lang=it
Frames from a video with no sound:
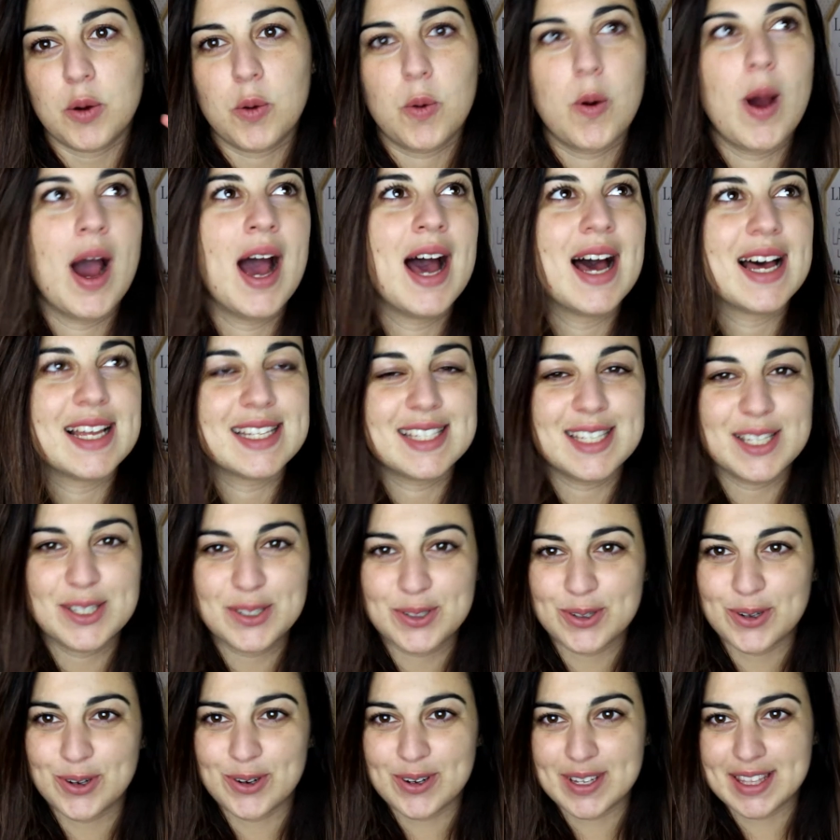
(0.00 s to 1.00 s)
quasi
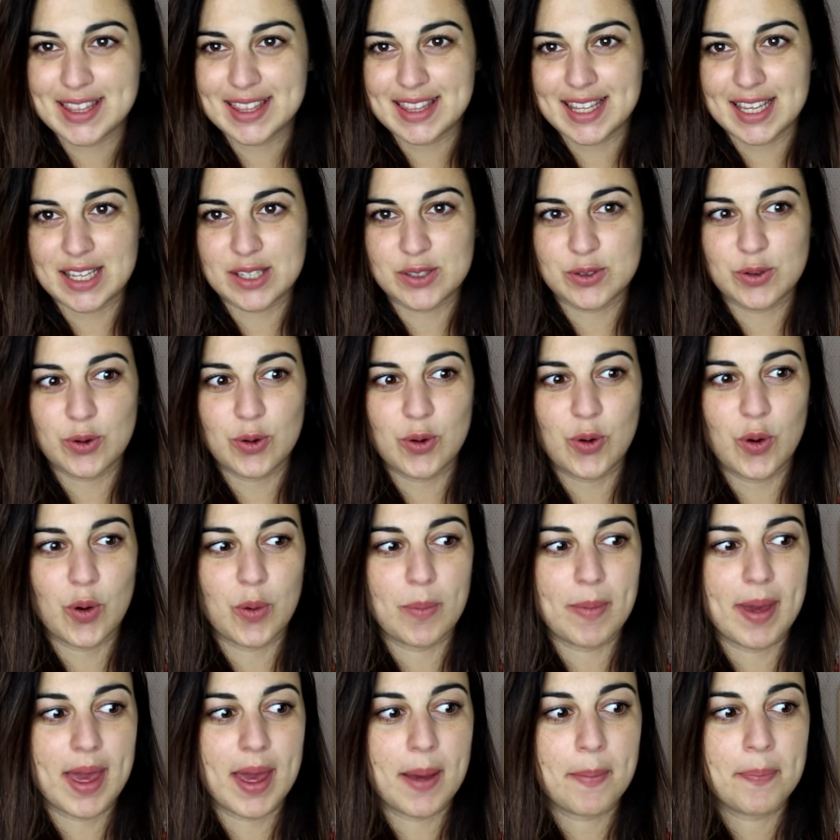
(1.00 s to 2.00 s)
solo inteso
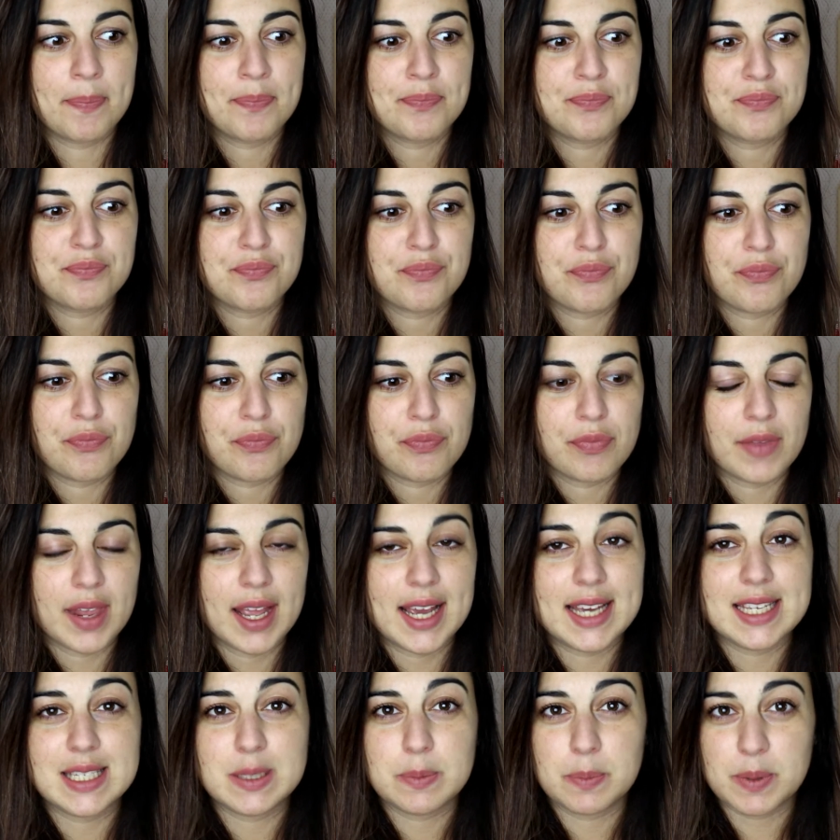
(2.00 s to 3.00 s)
come
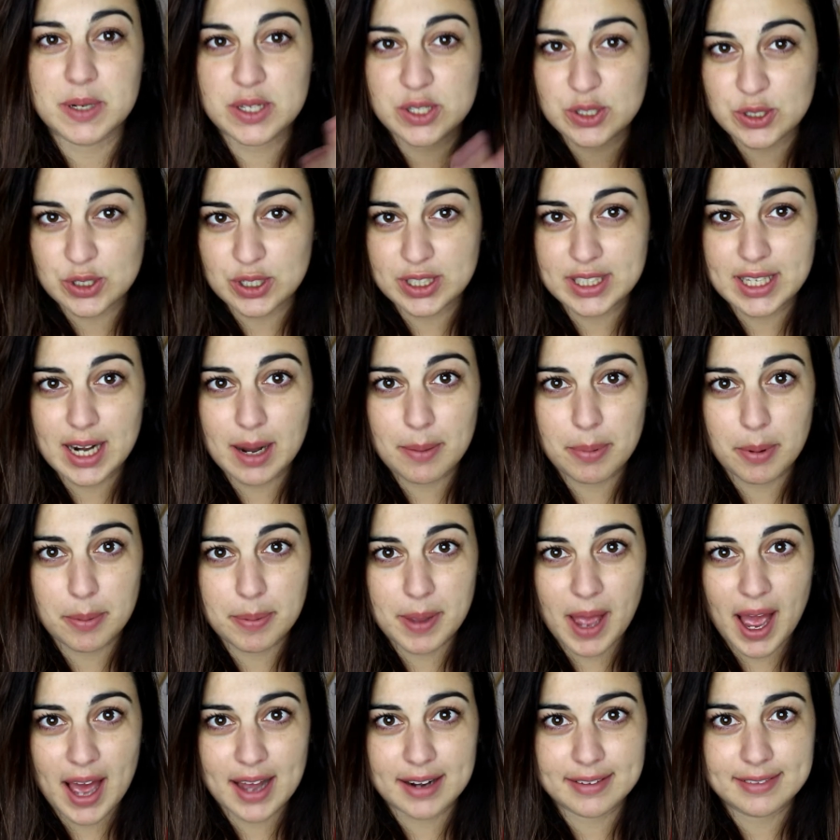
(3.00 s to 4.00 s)
espressione della
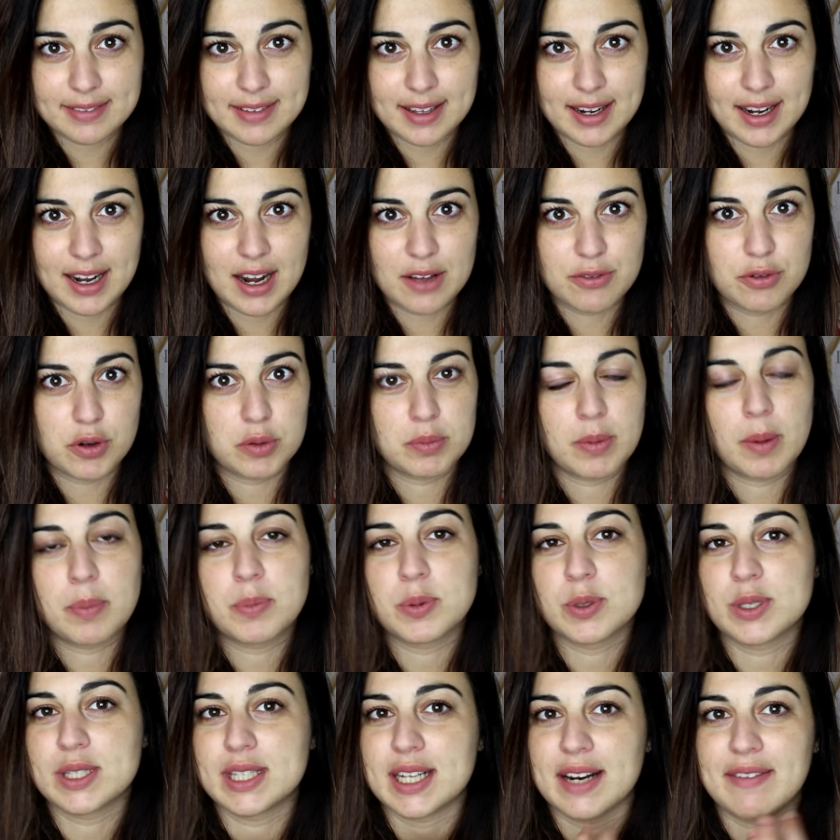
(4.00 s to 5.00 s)
propria arte nella forma
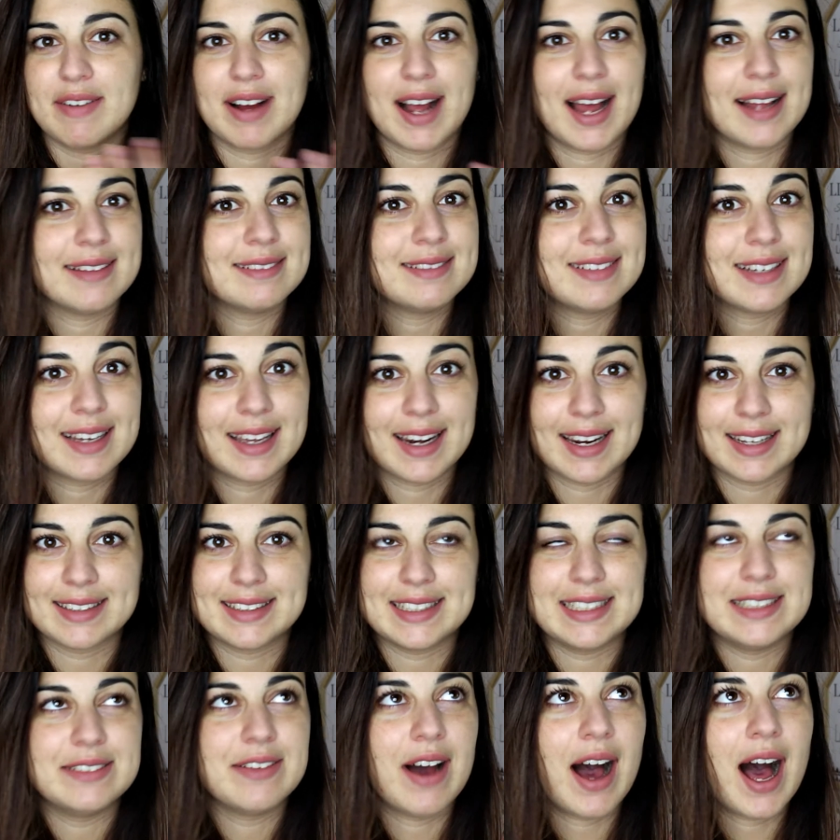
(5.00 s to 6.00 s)
più stravagante,
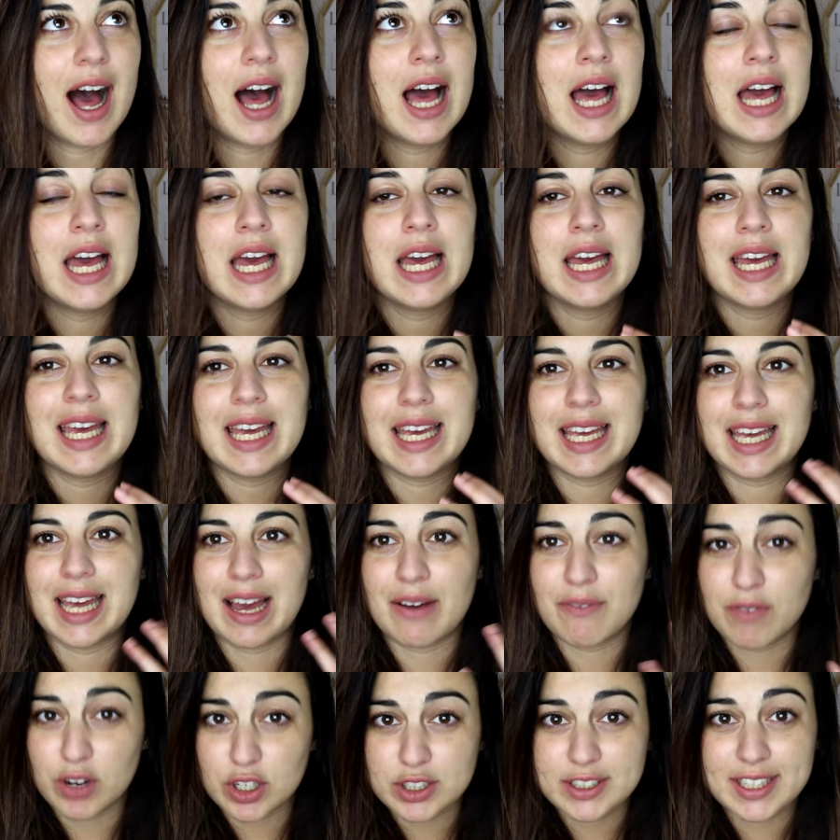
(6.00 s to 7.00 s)
creativa e
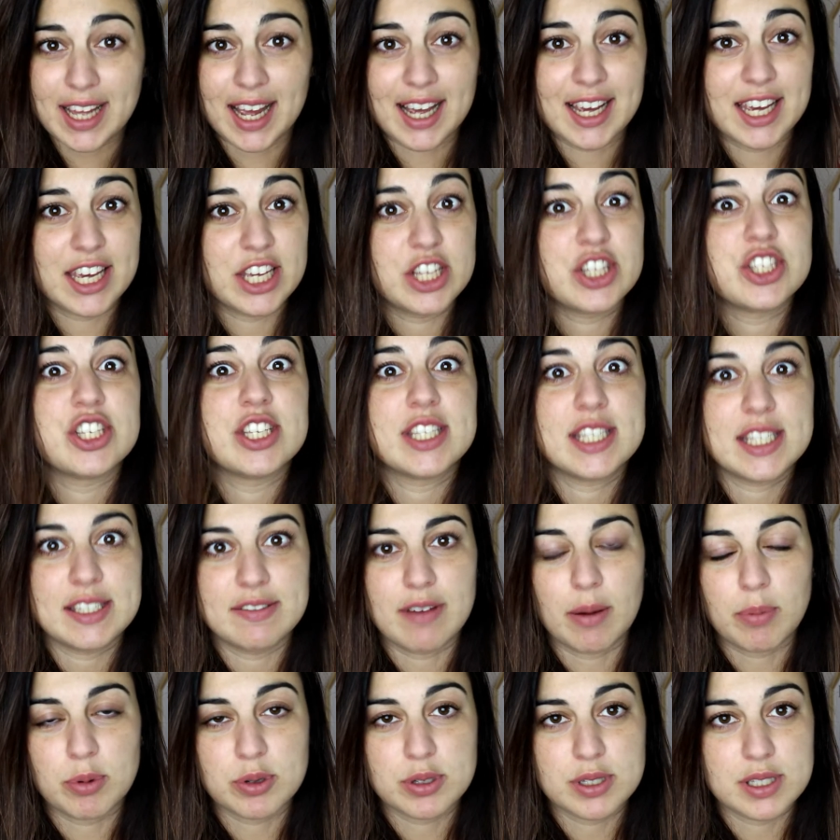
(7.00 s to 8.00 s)
a volte anche
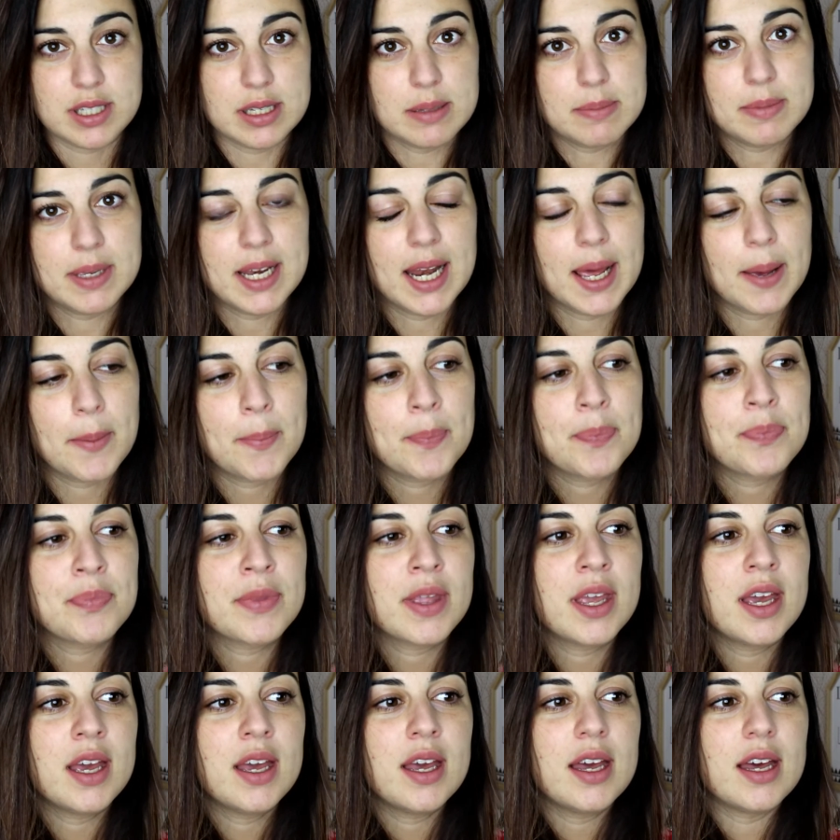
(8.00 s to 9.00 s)
eccessiva possibile.
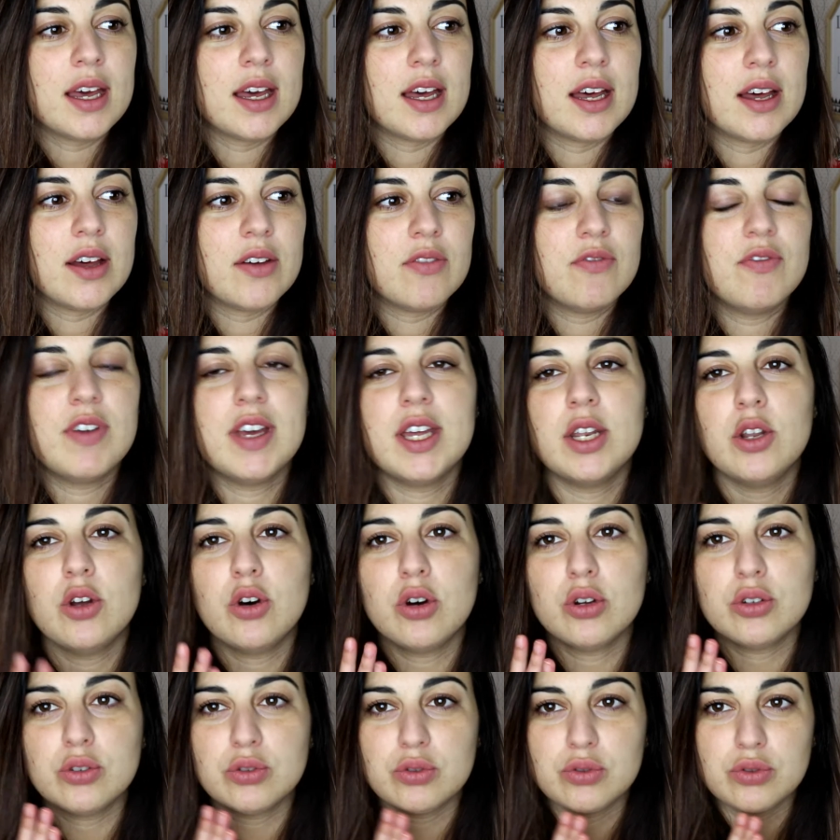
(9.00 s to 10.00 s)
Eh,
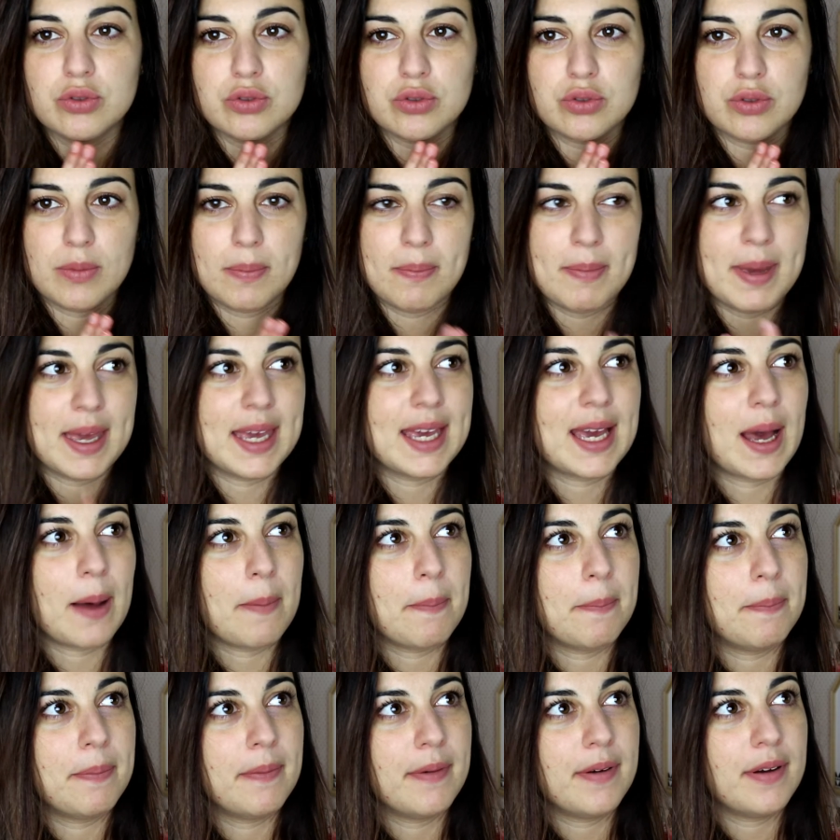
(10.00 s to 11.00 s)
vedo make
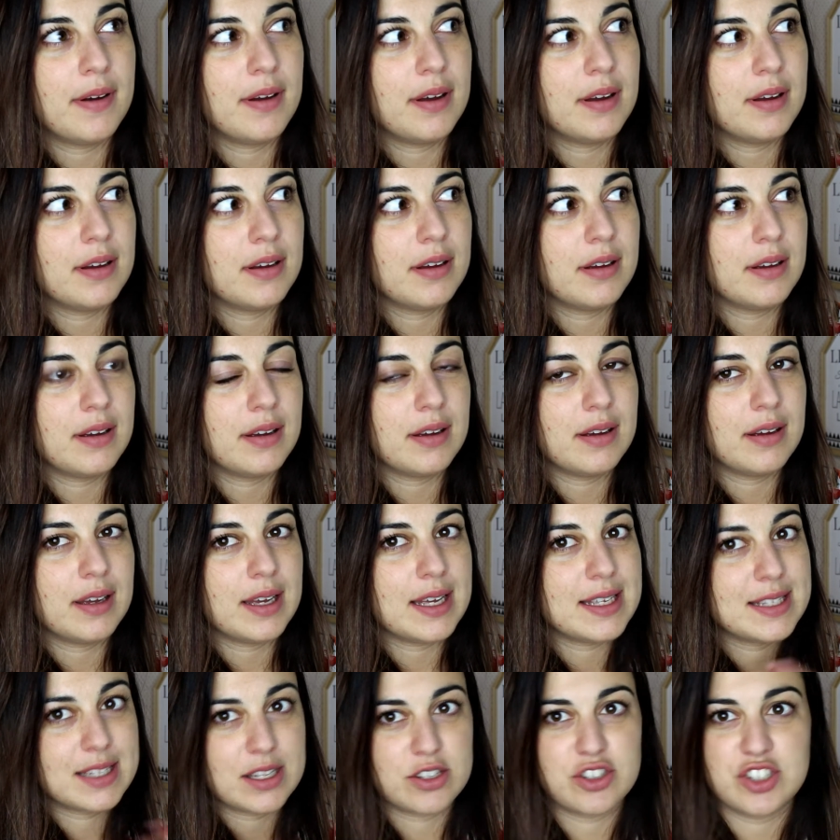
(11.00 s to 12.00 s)
up
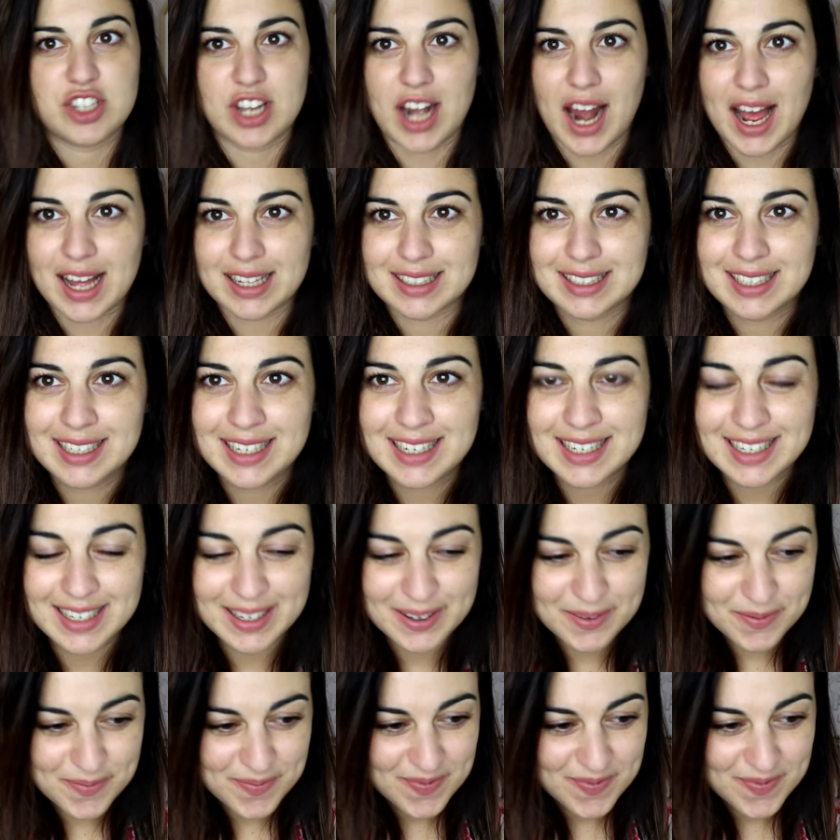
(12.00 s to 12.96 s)
esagerati